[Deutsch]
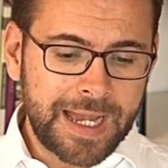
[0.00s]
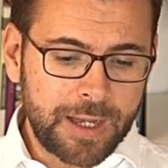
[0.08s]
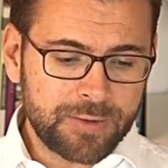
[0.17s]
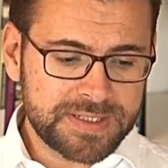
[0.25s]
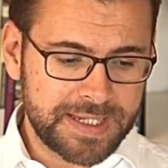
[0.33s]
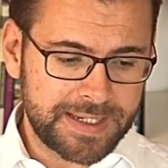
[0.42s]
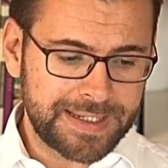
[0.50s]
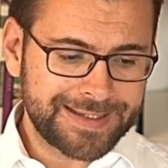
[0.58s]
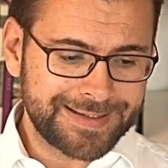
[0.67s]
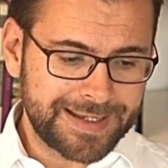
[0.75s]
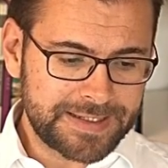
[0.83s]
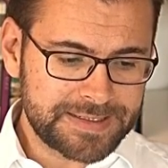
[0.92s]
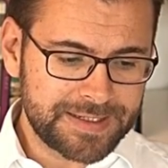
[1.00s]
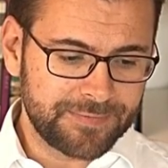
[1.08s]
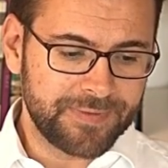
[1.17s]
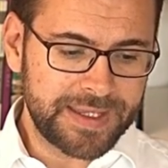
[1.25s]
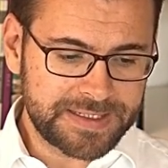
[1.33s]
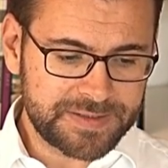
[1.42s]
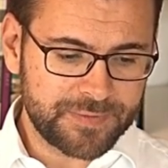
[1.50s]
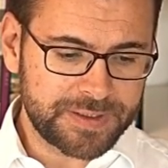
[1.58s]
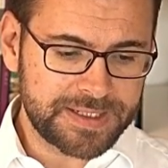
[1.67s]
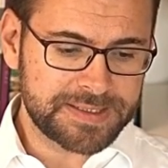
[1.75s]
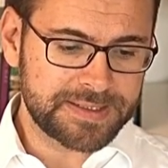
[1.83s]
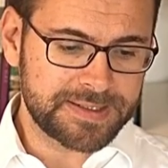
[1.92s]
Auch sah er, dass, welches
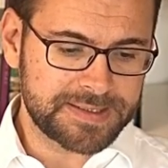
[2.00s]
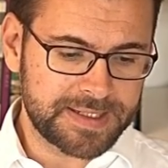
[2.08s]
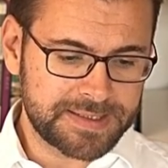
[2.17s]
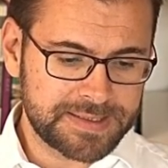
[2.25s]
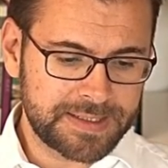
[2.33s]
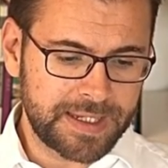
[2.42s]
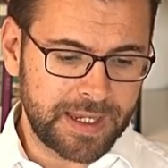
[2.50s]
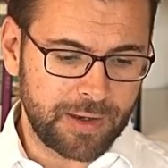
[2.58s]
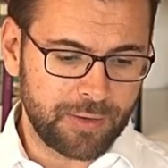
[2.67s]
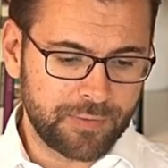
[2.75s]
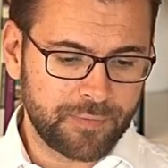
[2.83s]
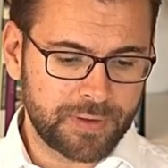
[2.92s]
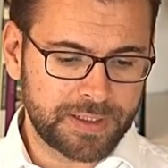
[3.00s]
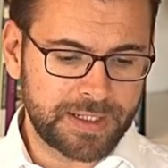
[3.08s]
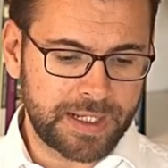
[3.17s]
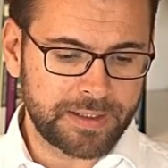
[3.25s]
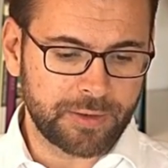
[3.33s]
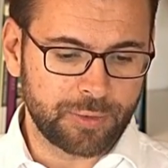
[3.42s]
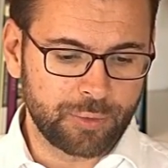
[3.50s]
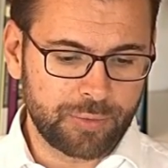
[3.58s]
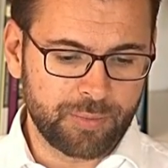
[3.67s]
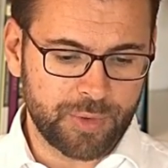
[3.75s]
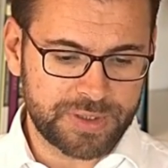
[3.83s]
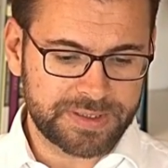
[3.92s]
von diesen Gesetzen er auch vor den anderen
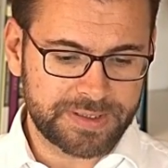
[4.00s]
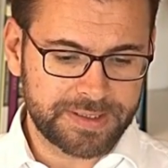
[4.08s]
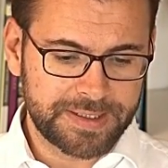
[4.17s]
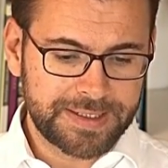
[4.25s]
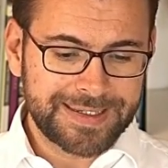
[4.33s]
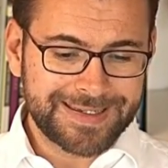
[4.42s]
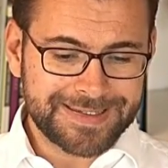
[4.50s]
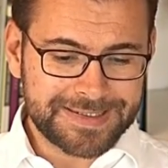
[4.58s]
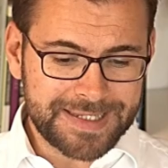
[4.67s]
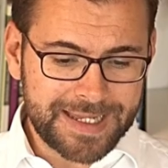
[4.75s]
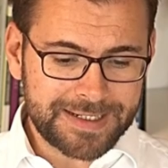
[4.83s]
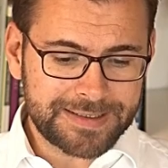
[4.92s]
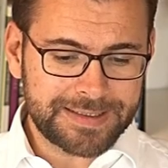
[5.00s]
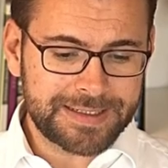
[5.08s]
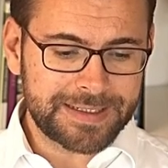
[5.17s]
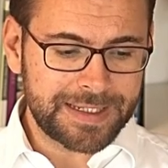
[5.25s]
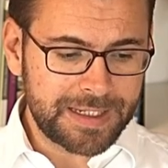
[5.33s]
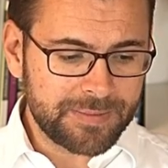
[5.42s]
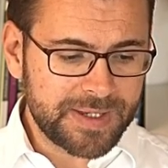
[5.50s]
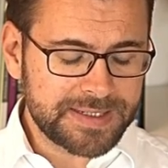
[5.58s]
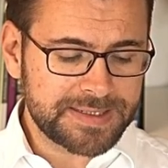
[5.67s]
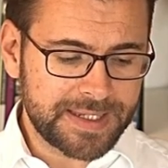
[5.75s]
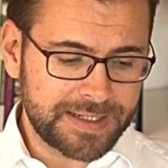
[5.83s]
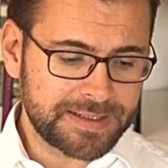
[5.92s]
loben möchte, Saladin
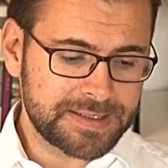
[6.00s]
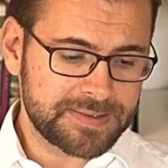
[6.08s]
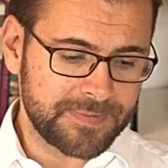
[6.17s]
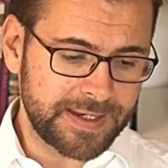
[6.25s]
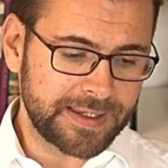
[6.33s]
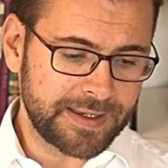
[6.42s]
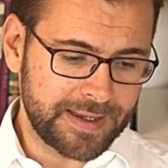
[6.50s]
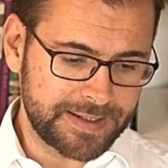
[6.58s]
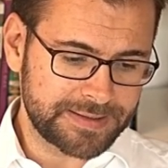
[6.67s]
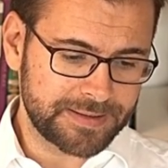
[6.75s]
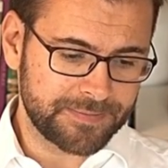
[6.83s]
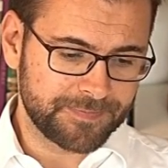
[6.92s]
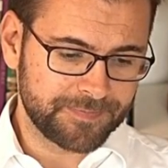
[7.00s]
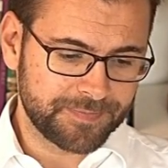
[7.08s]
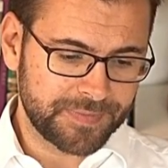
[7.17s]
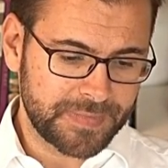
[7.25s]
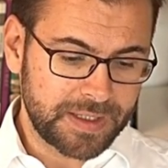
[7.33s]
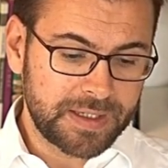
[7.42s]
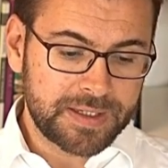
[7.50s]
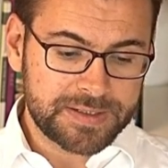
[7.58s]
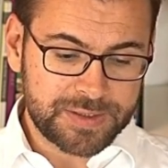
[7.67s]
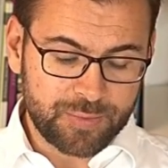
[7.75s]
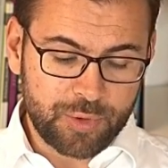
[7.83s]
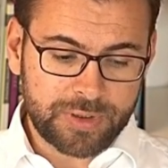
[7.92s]
immer seinen Zweck erreichte.
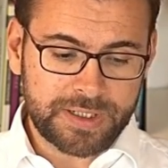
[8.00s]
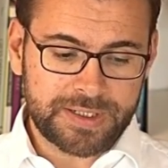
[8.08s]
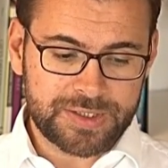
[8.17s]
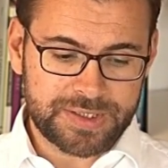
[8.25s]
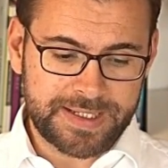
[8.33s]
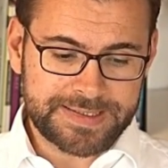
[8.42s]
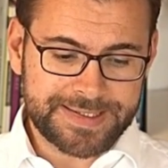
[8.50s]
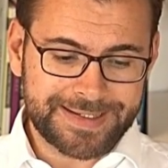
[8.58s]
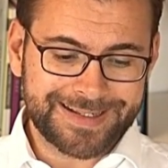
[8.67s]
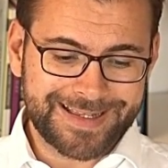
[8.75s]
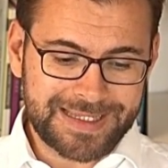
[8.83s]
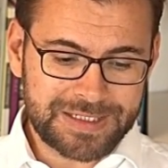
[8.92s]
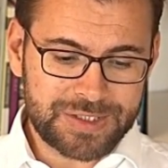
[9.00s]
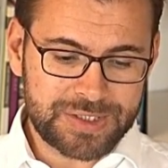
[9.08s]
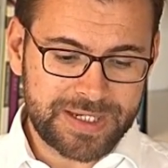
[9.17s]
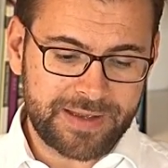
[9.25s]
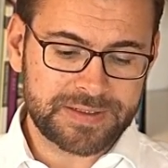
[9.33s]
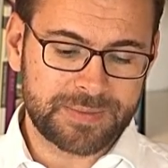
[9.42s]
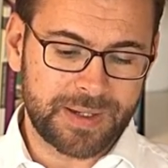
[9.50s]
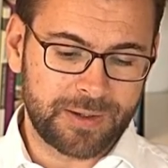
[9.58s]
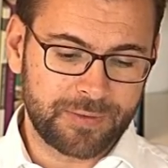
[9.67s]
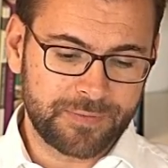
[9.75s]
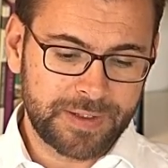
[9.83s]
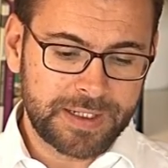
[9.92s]
So bot er denn schnell seinen ganzen Scharfsinn
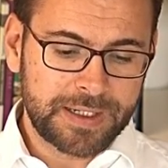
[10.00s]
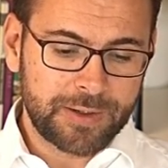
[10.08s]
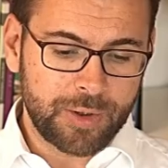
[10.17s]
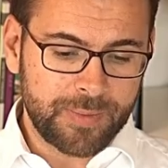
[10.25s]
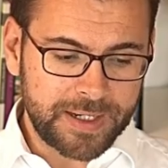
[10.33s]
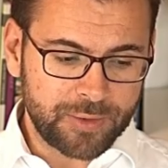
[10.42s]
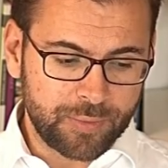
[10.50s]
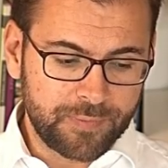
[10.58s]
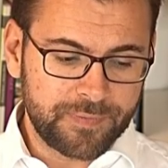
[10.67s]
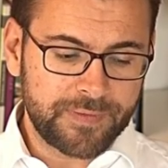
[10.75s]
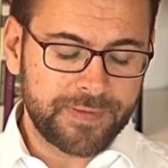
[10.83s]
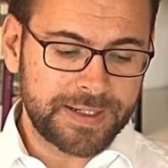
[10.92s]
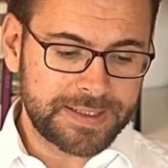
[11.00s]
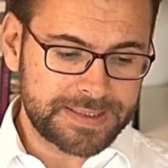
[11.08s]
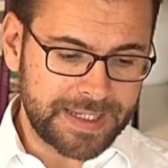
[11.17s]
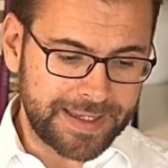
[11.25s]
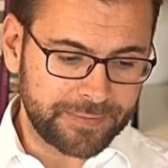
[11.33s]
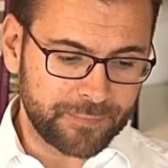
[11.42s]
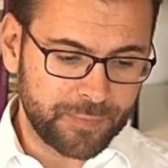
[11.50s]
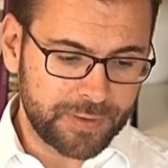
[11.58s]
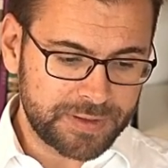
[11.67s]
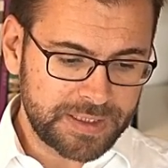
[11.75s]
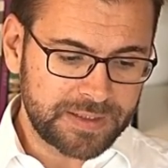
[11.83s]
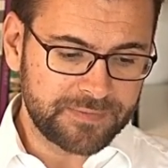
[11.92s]
auf, um eine unverfängliche
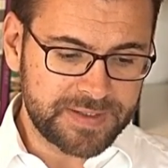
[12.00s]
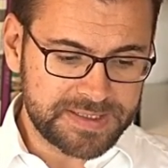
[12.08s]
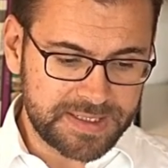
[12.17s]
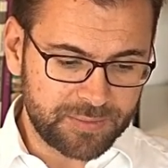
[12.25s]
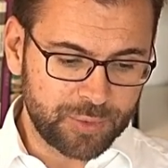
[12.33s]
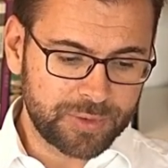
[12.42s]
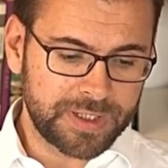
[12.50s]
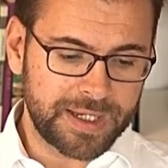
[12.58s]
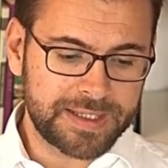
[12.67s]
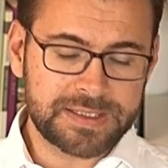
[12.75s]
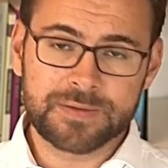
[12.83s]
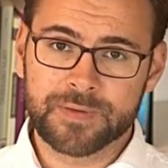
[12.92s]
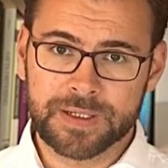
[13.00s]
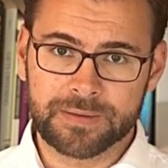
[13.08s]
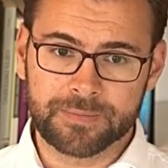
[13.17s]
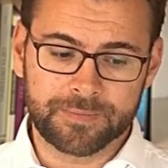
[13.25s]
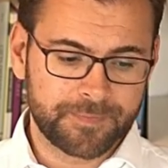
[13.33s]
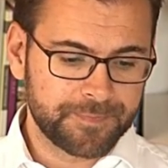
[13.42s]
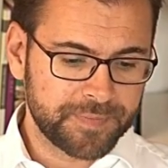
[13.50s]
Antwort, wie sie ihm Not tat, zu finden.